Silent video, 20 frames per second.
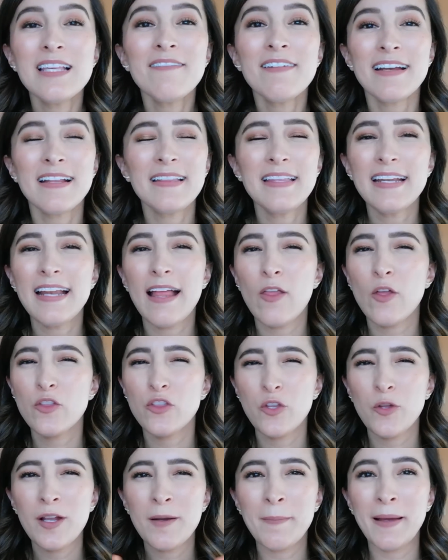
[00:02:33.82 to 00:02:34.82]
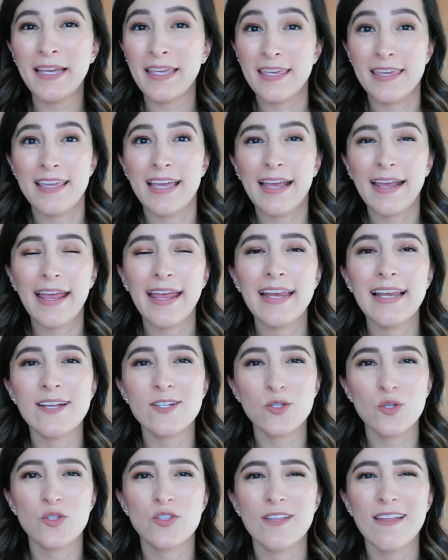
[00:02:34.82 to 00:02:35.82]
de haber retirado todo el maquillaje y la
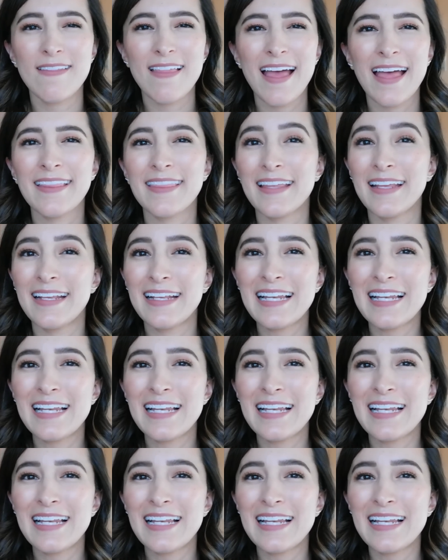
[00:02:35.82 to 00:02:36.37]
suciedad,